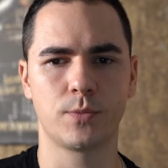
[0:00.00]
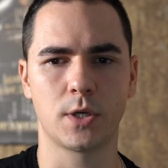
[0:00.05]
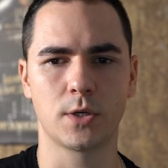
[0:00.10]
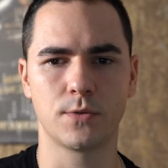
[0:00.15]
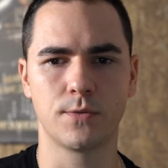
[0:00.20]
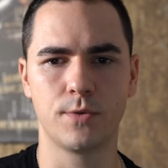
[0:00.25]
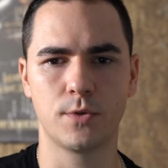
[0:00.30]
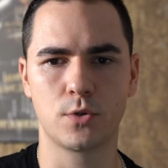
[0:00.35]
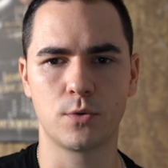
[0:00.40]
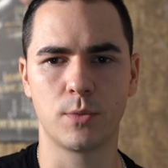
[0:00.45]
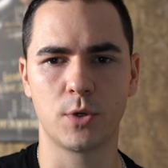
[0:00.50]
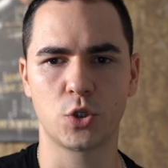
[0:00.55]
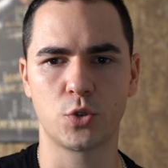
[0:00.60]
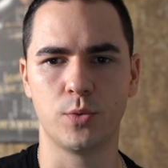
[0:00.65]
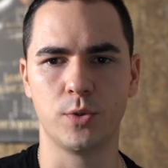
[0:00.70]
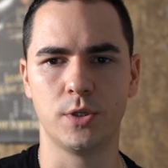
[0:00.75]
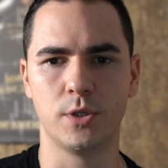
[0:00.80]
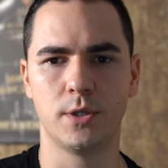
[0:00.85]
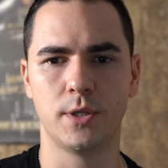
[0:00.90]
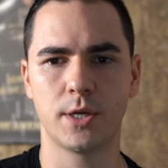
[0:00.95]
Also wie zum
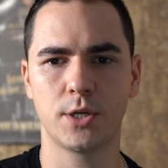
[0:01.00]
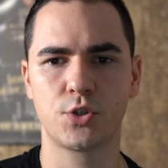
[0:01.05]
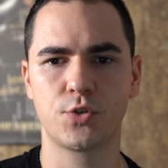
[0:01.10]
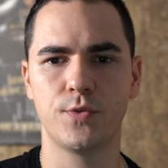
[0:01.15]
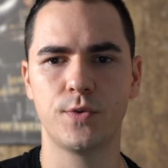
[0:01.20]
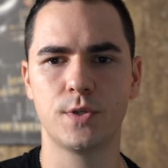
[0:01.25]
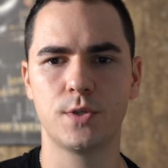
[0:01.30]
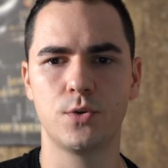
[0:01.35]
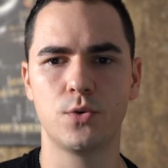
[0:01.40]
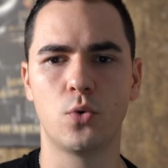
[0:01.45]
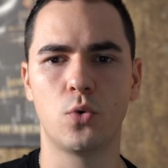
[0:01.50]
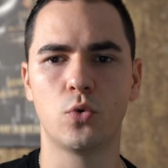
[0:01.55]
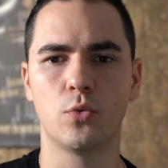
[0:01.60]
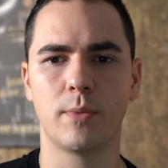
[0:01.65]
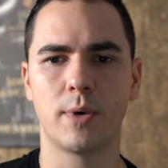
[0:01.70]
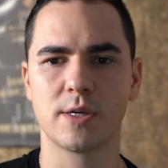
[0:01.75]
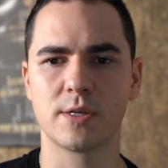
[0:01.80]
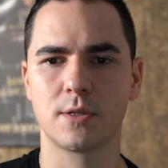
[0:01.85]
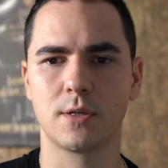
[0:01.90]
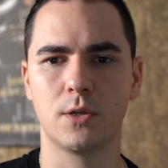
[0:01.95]
Beispiel die Dash-Vision,
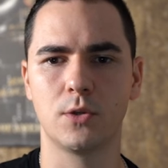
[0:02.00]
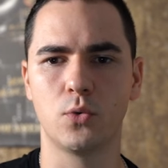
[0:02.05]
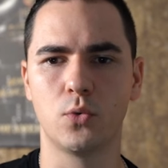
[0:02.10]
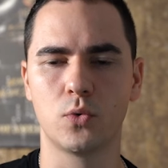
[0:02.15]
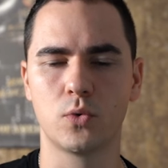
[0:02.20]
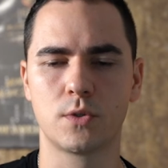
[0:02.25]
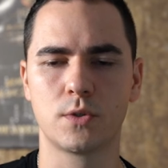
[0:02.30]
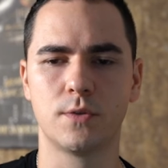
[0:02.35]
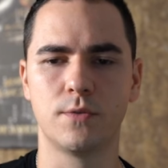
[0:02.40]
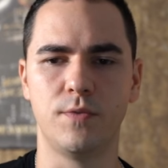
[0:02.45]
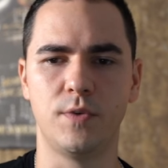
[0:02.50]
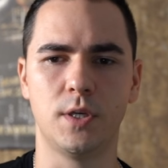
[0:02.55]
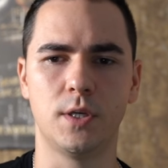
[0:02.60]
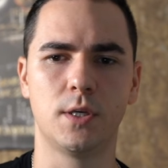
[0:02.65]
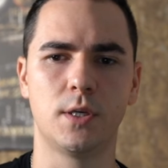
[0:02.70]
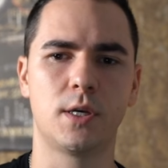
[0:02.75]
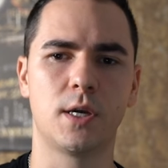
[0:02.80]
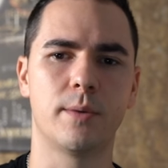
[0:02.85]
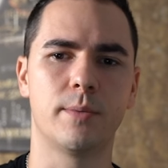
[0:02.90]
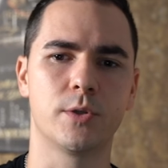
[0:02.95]
Masternodes,
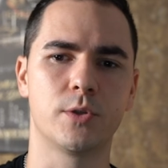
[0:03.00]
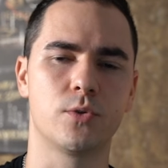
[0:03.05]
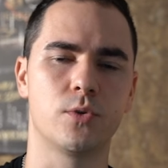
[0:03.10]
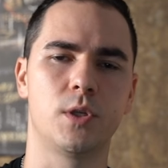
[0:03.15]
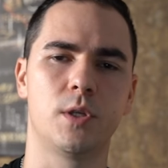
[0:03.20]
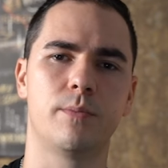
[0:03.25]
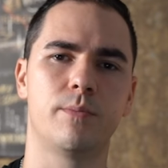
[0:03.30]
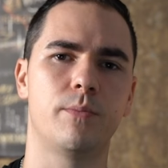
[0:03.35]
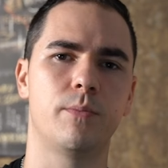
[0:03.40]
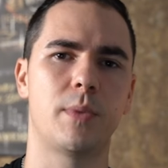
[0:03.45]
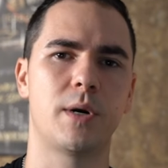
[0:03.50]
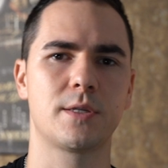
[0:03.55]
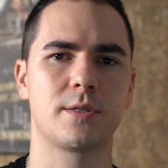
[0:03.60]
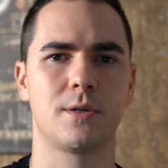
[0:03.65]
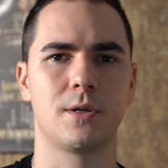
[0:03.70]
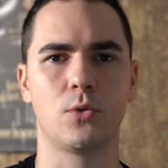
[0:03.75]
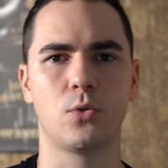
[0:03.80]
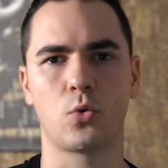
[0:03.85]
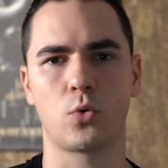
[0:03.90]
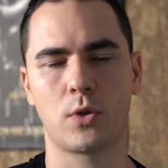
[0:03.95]
wie kann man so eine
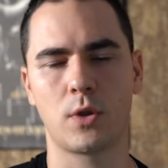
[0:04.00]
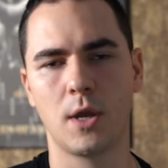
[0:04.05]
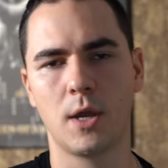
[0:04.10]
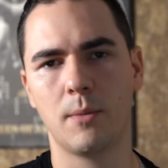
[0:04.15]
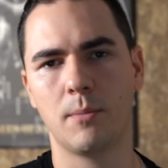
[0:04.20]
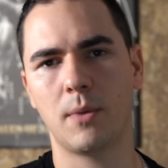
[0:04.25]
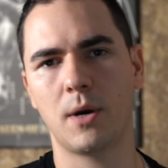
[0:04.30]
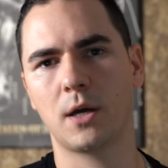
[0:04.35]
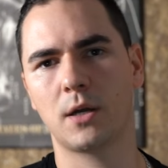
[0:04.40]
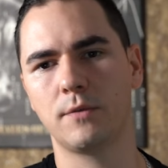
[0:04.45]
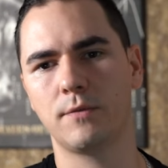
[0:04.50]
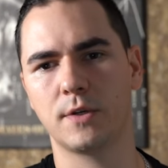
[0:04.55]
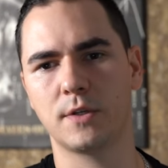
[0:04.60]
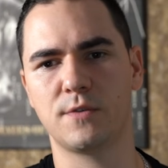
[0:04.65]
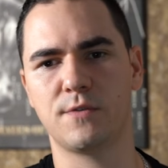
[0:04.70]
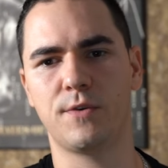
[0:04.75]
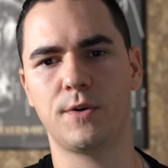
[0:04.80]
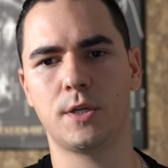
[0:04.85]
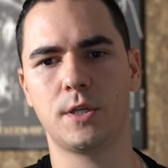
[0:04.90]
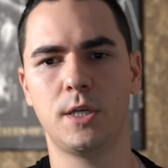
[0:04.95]
Masternode machen,
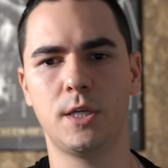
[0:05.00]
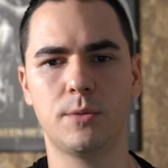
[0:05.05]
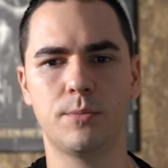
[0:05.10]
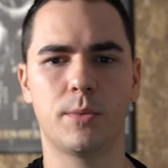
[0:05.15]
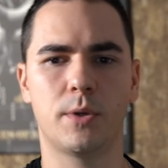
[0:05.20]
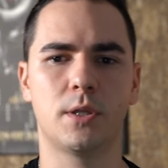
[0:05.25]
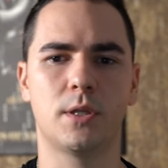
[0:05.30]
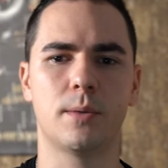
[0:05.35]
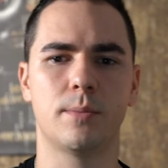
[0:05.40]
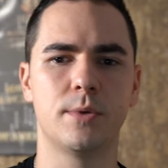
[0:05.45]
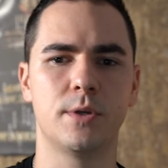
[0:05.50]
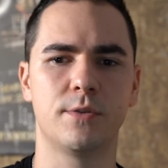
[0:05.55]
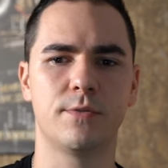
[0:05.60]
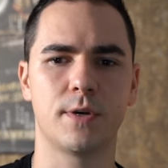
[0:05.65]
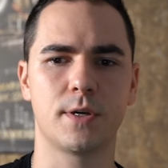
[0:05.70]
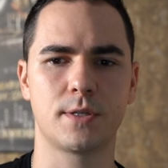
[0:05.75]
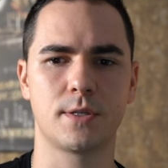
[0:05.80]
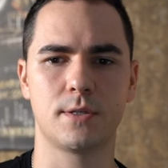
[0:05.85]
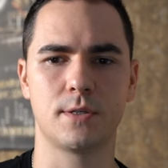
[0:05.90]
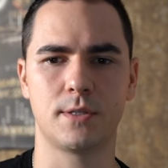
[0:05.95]
was verdient man damit,
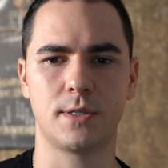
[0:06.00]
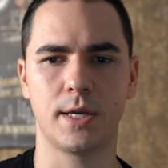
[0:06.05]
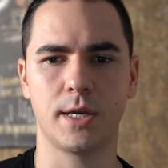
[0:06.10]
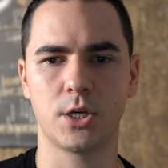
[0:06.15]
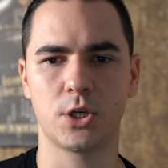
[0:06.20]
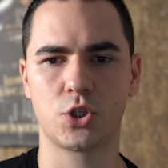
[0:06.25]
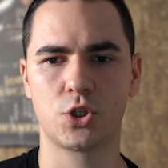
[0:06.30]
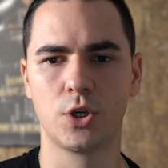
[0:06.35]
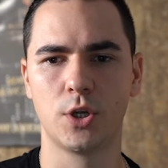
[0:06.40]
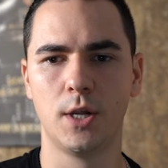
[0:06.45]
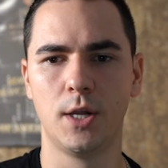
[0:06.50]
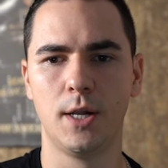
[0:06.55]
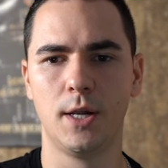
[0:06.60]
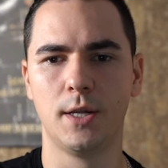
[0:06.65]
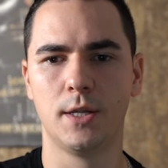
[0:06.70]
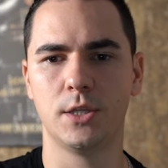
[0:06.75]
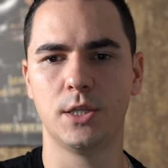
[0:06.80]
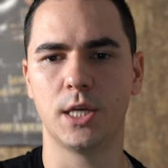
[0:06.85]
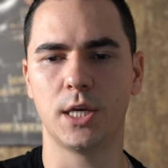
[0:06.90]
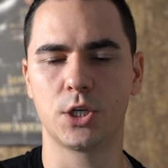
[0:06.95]
was ist Dash,
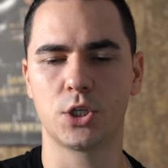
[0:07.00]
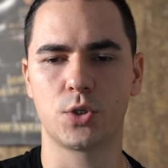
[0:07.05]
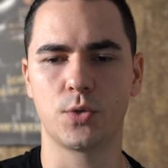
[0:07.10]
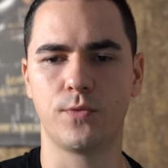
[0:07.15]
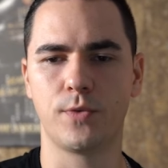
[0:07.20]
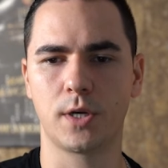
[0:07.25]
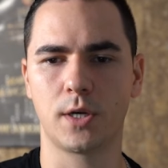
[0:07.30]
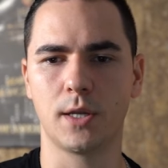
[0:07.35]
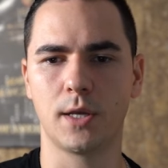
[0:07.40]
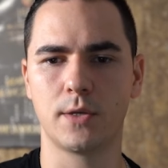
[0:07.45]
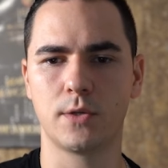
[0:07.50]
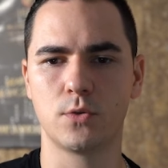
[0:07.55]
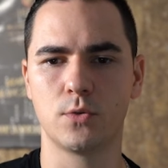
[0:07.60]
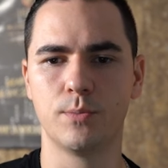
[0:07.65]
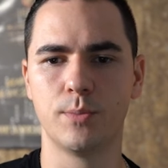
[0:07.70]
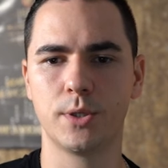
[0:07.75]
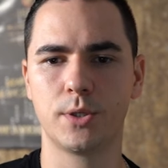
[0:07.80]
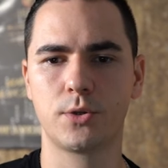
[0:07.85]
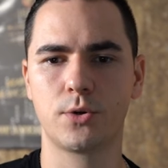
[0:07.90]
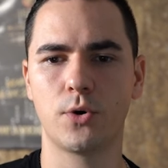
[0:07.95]
Dash im Vergleich zu
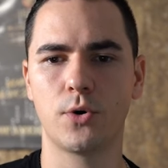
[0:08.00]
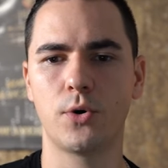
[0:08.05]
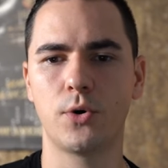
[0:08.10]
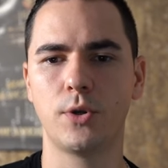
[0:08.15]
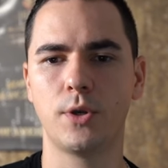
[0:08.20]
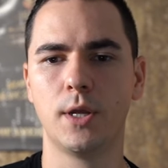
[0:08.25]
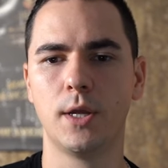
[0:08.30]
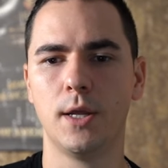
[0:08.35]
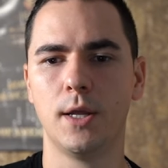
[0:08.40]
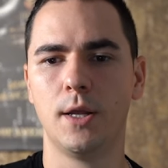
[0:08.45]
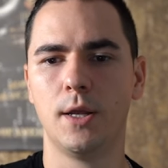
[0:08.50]
Bitcoin.